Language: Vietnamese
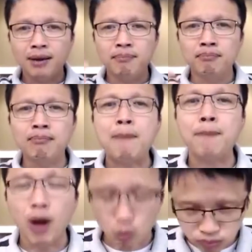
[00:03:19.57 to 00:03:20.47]
mập
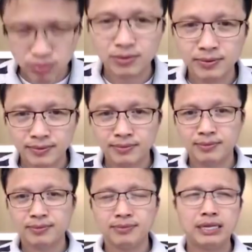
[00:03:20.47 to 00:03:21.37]
lùn
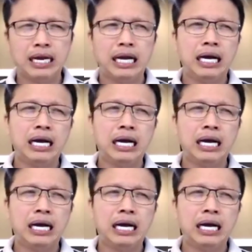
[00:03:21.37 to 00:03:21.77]
à,